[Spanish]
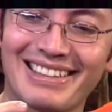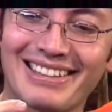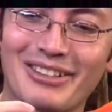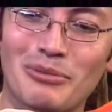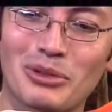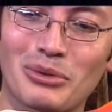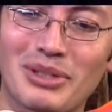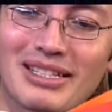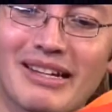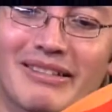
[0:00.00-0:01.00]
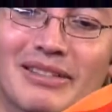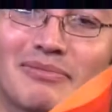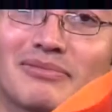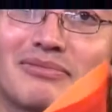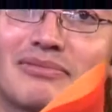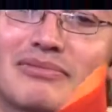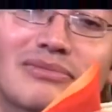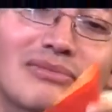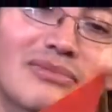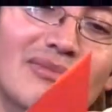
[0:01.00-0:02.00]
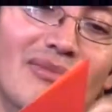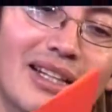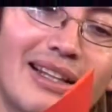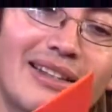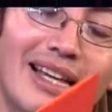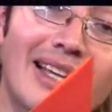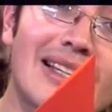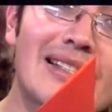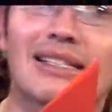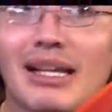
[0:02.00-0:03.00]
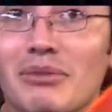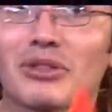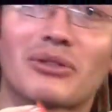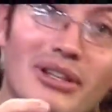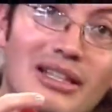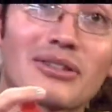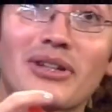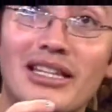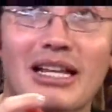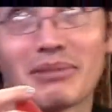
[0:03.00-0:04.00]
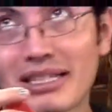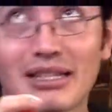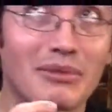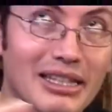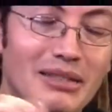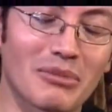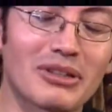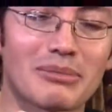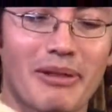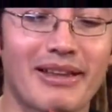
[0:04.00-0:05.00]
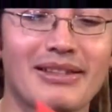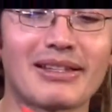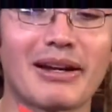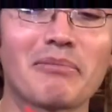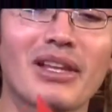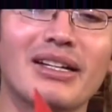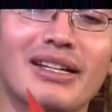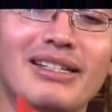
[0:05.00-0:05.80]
Como tú ya sabes, la idea de que insistamos con todas estas cosas de las bases, valles, montes, etcétera, es